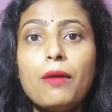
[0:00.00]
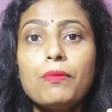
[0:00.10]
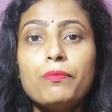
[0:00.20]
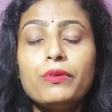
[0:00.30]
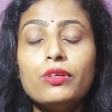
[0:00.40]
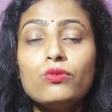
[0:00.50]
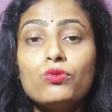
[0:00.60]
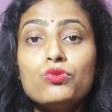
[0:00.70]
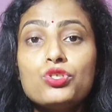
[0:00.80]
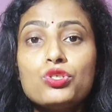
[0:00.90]
आप अपने
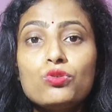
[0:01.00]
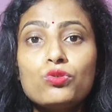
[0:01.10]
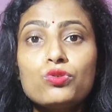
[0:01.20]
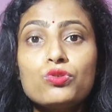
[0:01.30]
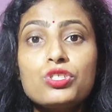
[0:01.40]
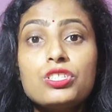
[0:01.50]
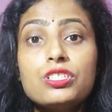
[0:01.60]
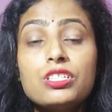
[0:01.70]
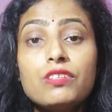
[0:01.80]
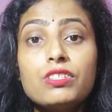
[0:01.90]
उन चीज़ों को सोचिए
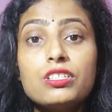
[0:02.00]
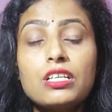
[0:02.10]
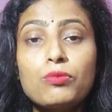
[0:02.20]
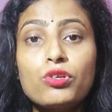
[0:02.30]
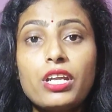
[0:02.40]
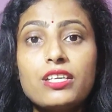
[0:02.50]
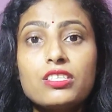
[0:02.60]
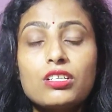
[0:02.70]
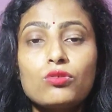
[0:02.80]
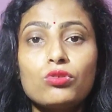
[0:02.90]
जिसकी वजह से आपको
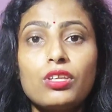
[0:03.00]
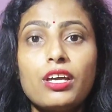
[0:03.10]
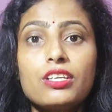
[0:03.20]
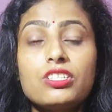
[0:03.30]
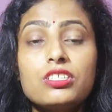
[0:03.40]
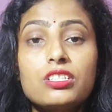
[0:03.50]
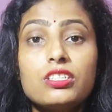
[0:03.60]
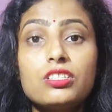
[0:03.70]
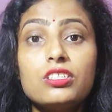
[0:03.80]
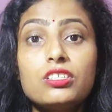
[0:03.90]
टेंशन होता है जिससे